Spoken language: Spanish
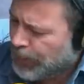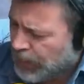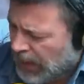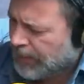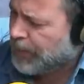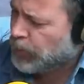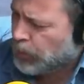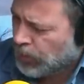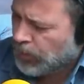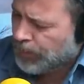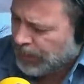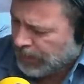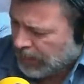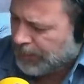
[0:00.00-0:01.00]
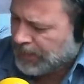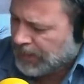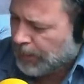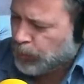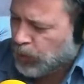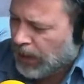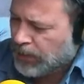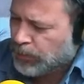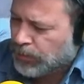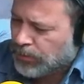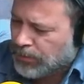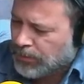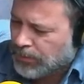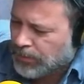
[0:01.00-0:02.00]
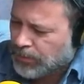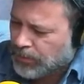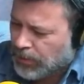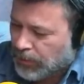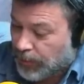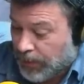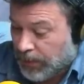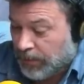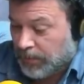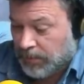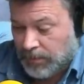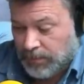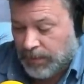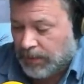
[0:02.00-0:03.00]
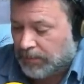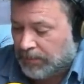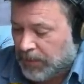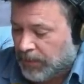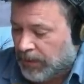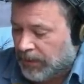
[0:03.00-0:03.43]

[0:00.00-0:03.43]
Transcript: pero ya me lo tomo como que me está puteando. Míralo a ver. no vaya a ser